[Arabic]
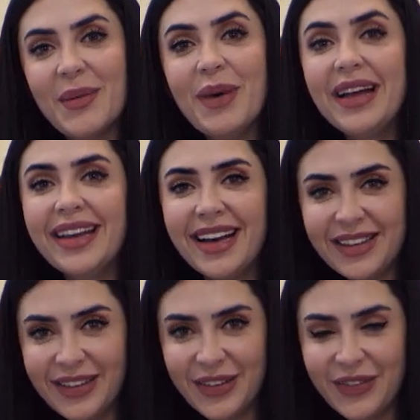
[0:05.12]
معنا
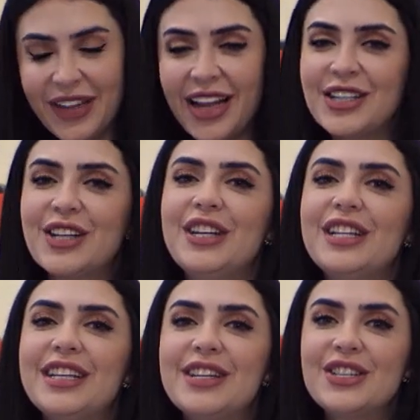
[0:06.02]
هذا الطفل عشان
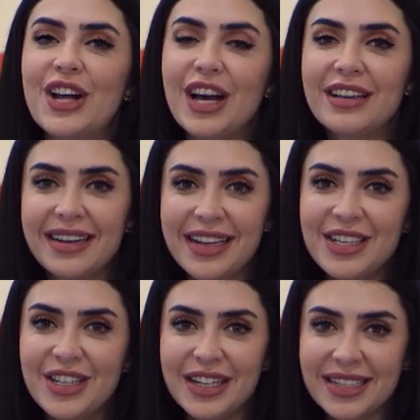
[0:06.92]
نقدر نشرح اكثر
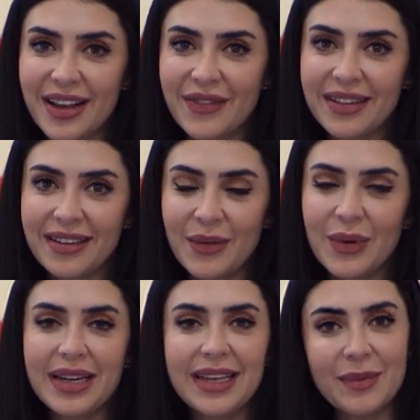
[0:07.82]
ايش هي الاسعافات
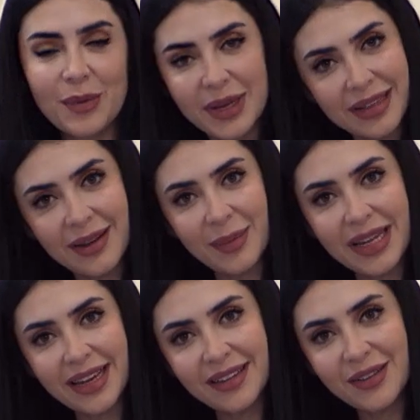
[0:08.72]
الاوليه اللي ممكن
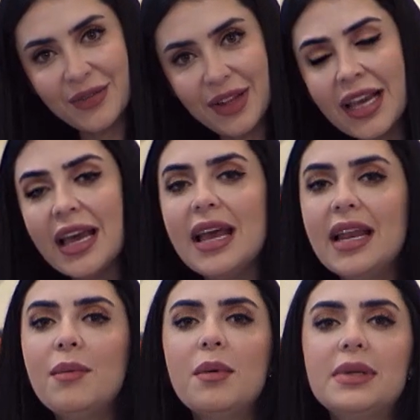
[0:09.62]
تعمليها لطفلك
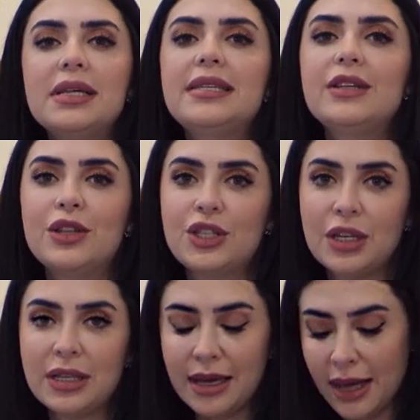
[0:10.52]
لما بتحسي انه
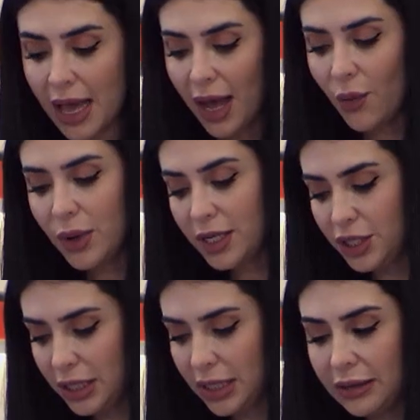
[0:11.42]
تشردق اول
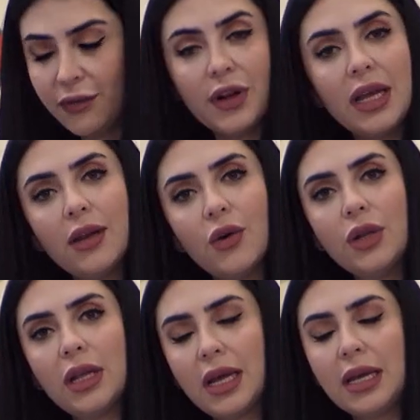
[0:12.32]
شيء الطفل احنا
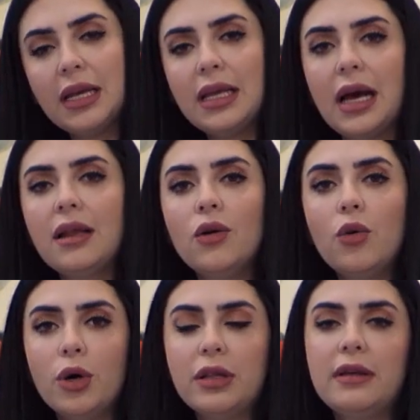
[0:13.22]
هون رح نحكي عن
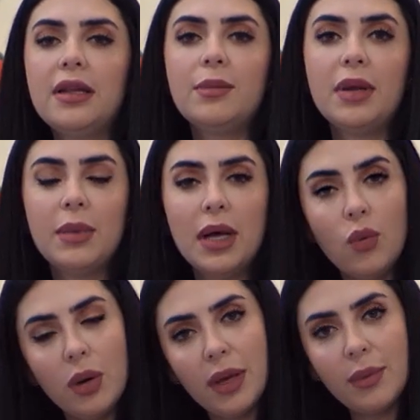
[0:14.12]
عمر تقريبا من
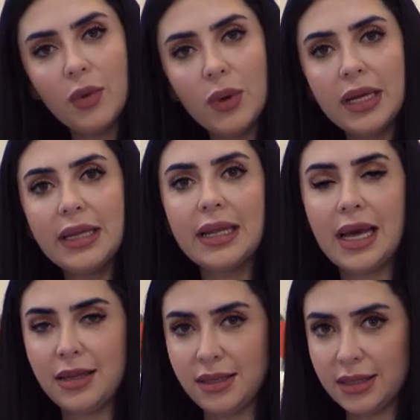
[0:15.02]
اول ما بنولد
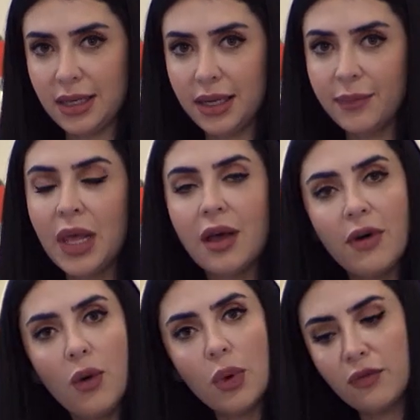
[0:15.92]
لحد السنه
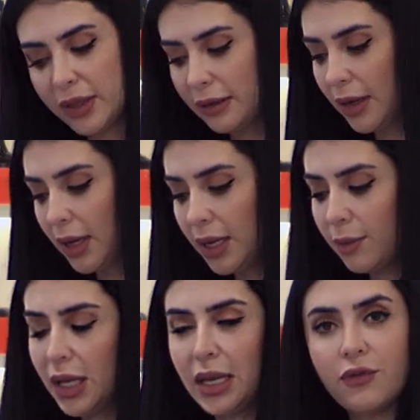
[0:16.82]
فاول فتره احنا
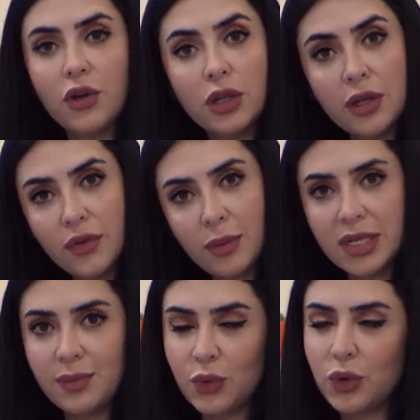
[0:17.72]
بنعرف انه الطفل
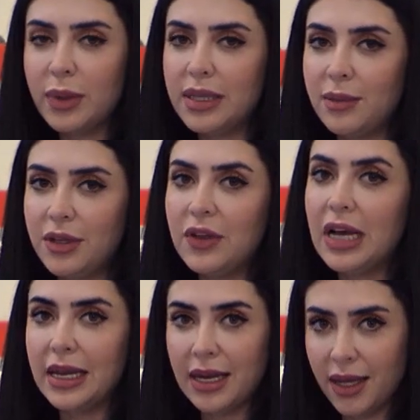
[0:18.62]
بس بيكون معتمد فيه
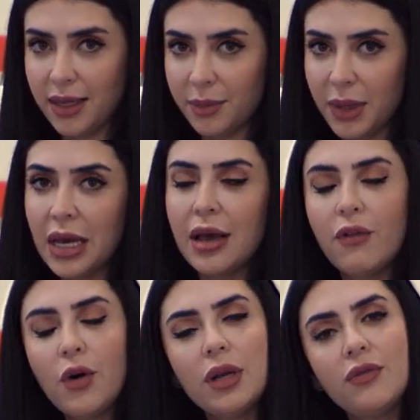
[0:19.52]
على الحليب
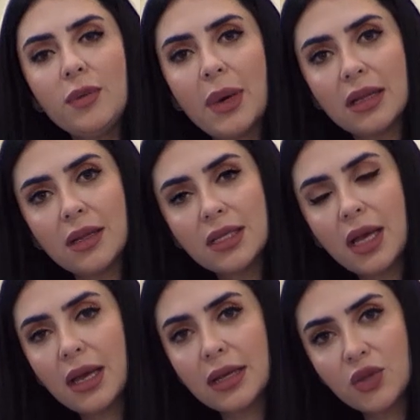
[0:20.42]
فهون في بعض
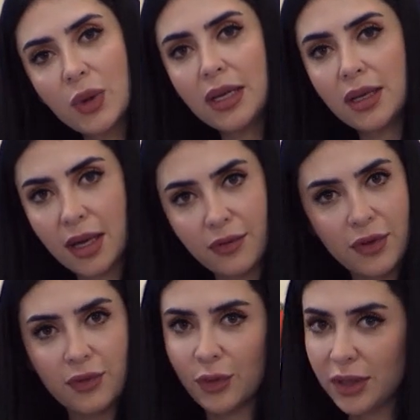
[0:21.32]
نصائح شوي
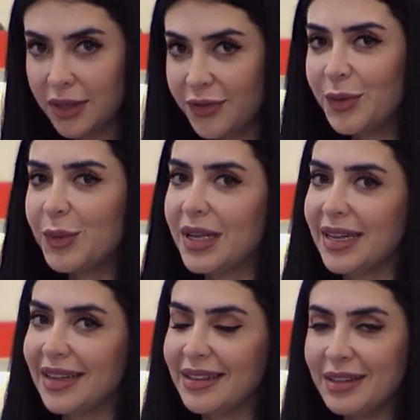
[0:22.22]
خفيفه ولطيفه ممكن
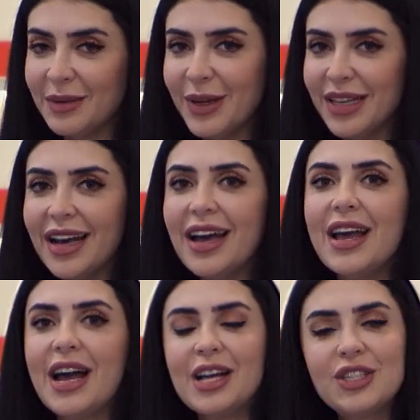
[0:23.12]
انك تتبعيها
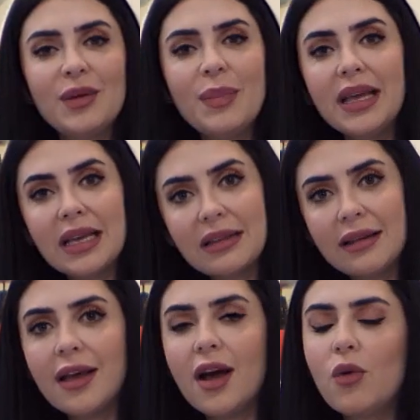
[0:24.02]
عشان ما
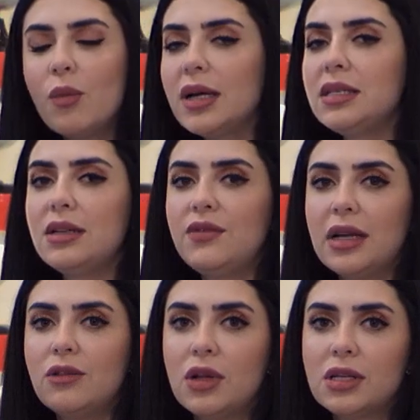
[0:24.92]
يختنق او ما يصير في
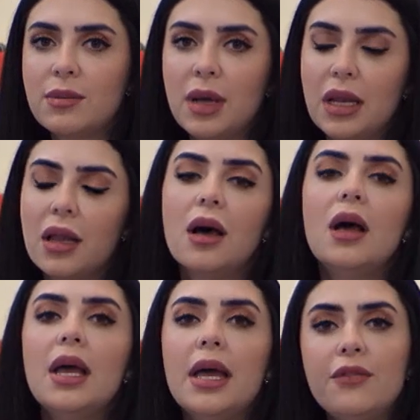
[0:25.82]
عنده لا سمح الله
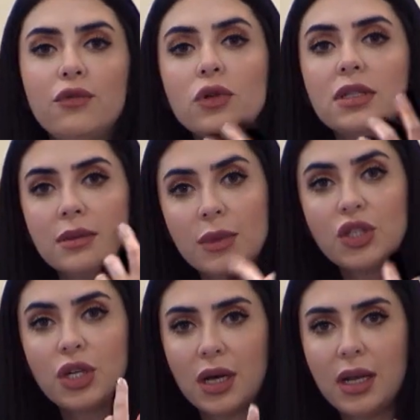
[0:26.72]
يفوت
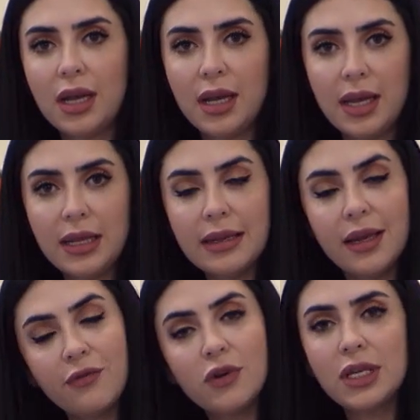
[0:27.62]
مجرى
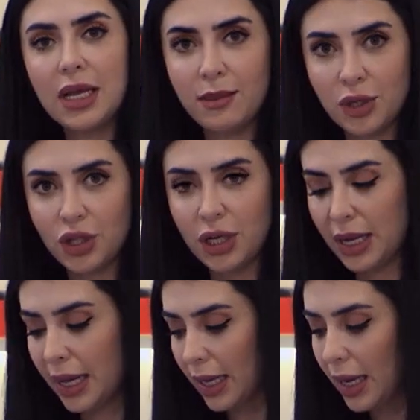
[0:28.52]
التنفس على مجرى
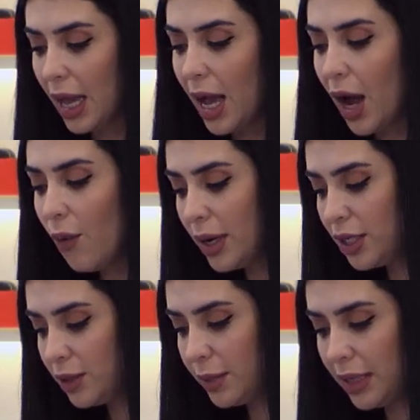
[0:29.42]
الاكل
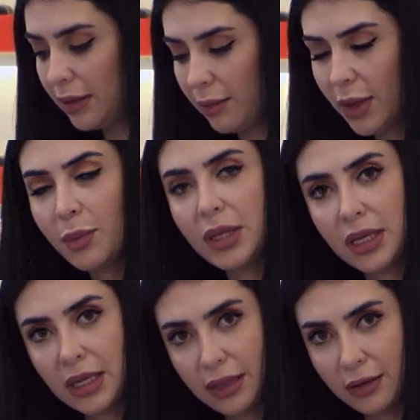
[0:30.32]
اول شيء بدنا ننتبه
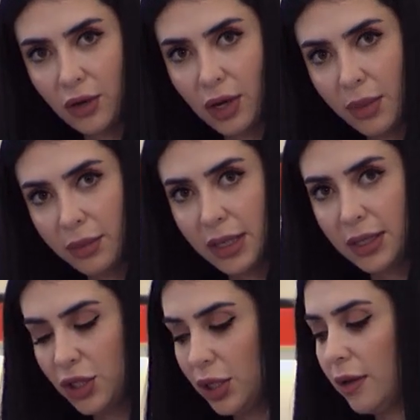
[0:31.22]
بطريقه انه لما بدنا
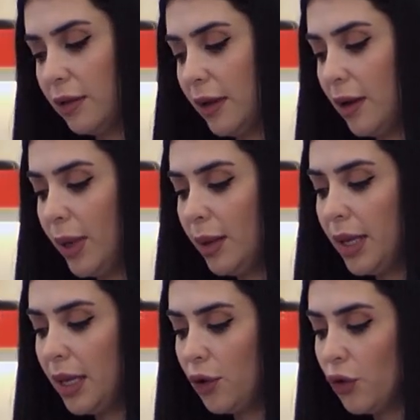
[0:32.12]
نيجي نرضع البيبي انه